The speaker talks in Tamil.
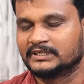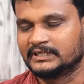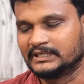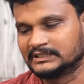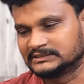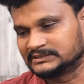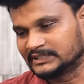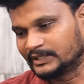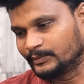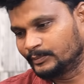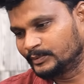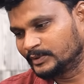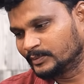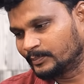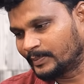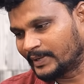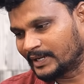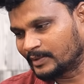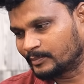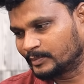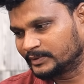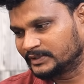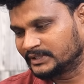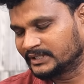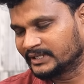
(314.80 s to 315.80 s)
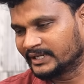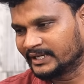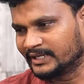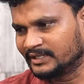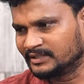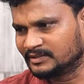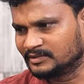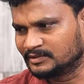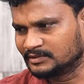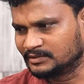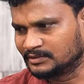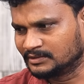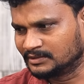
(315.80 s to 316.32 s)
இல்லை சார் இப்போ இது பார்க்க பார்த்தீங்கன்னா
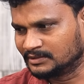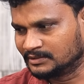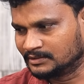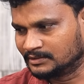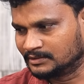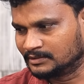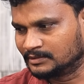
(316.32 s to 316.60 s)
இது